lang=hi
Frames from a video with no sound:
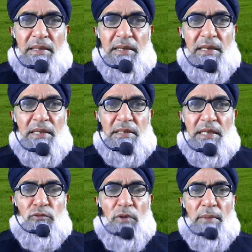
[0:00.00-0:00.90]
देखें
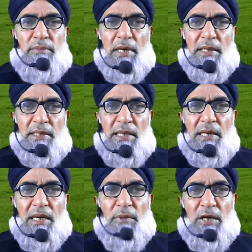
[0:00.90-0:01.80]
ये तो आप जानते
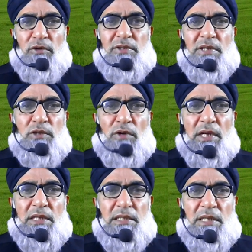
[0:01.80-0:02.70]
हैं कि अमाइनो एसिड जो है
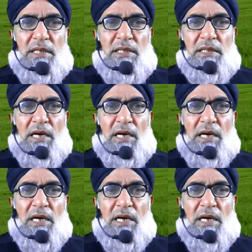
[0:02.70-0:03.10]
ना ये